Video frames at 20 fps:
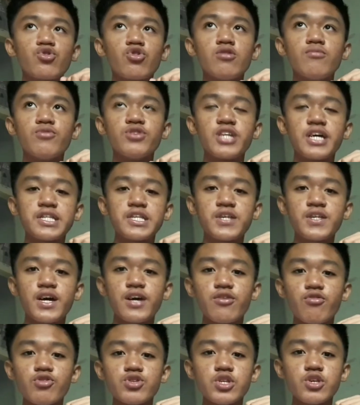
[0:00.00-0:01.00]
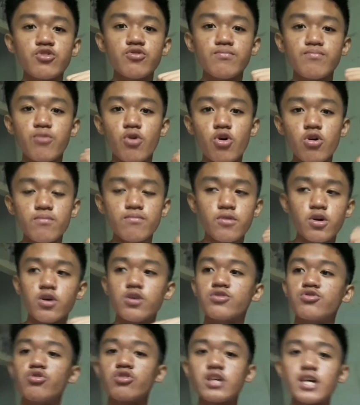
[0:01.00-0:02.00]
school mo na din ayusin yung buhok
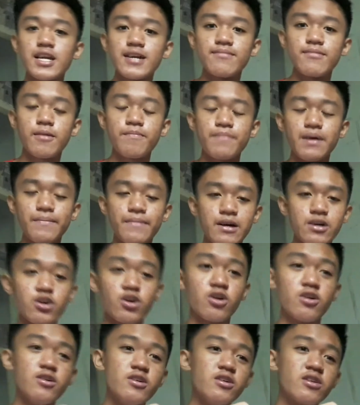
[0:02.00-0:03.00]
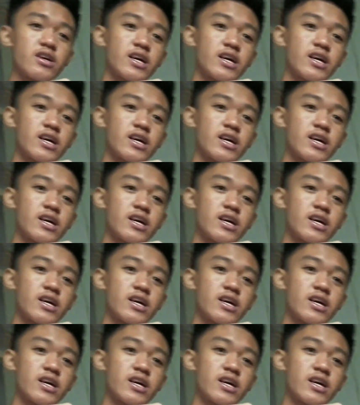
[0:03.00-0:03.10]
mo. Doon ka na magpabango.